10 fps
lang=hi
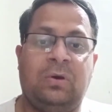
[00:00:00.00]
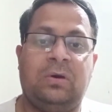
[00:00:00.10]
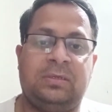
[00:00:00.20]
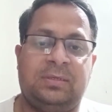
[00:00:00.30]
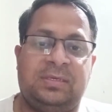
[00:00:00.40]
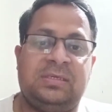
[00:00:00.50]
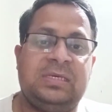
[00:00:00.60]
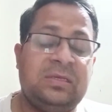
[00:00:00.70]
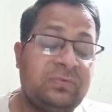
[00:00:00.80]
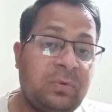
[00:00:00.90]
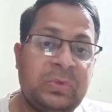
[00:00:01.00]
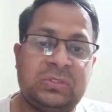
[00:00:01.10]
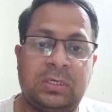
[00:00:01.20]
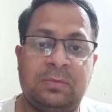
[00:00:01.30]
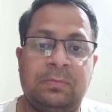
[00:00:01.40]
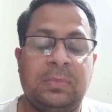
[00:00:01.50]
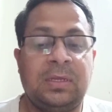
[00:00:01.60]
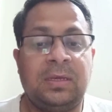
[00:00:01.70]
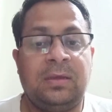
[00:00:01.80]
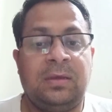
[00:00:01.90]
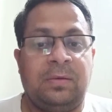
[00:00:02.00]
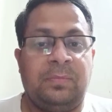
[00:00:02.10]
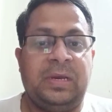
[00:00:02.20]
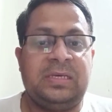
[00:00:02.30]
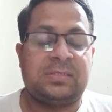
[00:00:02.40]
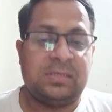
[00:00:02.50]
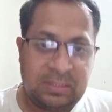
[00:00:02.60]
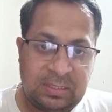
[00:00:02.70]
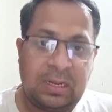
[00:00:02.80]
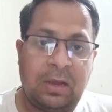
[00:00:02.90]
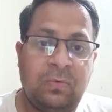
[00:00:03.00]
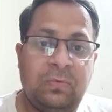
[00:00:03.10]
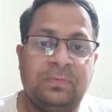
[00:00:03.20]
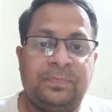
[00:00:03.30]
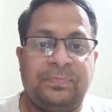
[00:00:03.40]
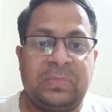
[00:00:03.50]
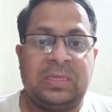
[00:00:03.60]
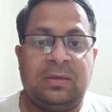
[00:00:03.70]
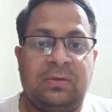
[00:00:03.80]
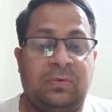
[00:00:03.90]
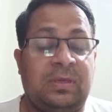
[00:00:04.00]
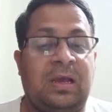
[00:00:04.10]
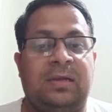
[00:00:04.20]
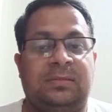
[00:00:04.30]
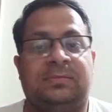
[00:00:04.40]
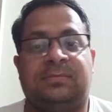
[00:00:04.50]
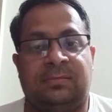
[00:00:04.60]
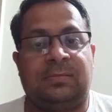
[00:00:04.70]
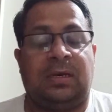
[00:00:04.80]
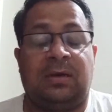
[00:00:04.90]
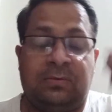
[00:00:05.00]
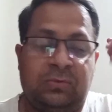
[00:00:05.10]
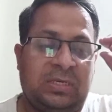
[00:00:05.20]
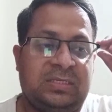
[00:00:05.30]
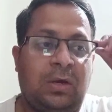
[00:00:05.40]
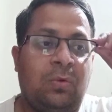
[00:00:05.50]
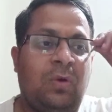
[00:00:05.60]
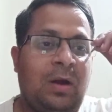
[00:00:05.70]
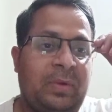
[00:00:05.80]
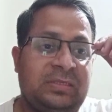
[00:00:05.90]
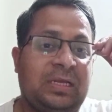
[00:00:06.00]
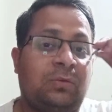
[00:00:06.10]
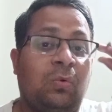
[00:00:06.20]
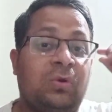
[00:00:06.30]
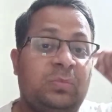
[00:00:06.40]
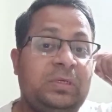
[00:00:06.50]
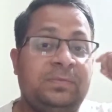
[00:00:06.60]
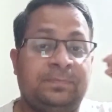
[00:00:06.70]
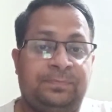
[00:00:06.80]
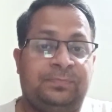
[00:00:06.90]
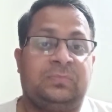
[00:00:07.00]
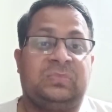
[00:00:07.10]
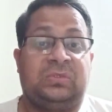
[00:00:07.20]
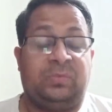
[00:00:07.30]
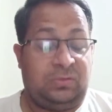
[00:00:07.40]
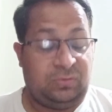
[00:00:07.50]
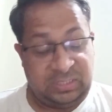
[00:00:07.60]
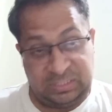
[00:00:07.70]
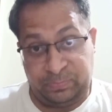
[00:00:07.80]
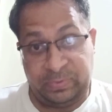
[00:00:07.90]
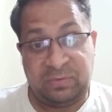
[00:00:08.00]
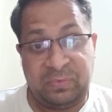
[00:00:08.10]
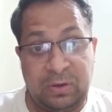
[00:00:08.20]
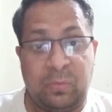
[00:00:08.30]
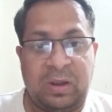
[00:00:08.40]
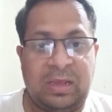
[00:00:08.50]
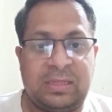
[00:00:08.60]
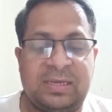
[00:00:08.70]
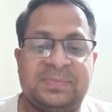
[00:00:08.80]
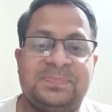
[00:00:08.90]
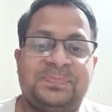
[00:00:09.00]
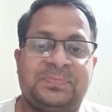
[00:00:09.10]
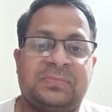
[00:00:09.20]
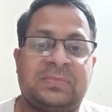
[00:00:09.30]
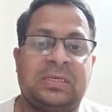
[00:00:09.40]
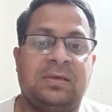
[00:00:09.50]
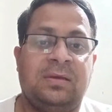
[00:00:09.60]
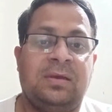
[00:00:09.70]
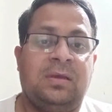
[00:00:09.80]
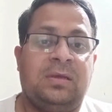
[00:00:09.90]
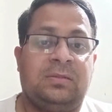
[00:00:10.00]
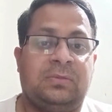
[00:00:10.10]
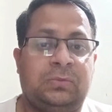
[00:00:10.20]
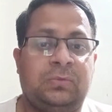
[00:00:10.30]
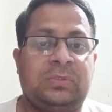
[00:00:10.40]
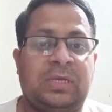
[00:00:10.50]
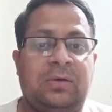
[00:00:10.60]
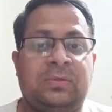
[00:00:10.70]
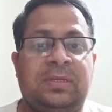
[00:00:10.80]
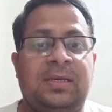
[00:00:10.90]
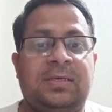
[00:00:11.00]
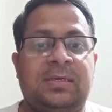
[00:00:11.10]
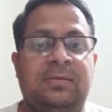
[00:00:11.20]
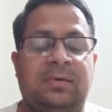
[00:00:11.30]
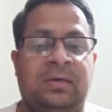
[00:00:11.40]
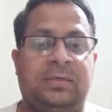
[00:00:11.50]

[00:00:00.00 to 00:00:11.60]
और ये इन्फॉर्मेशन मैं इसलिए दे रहा हूँ क्योंकि आज कुछ ऐसा हुआ हमारे साथ कोर्ट में तो मैंने सोचा इस पर एक वीडियो बनाया जाए दोस्तों क्या होता है कि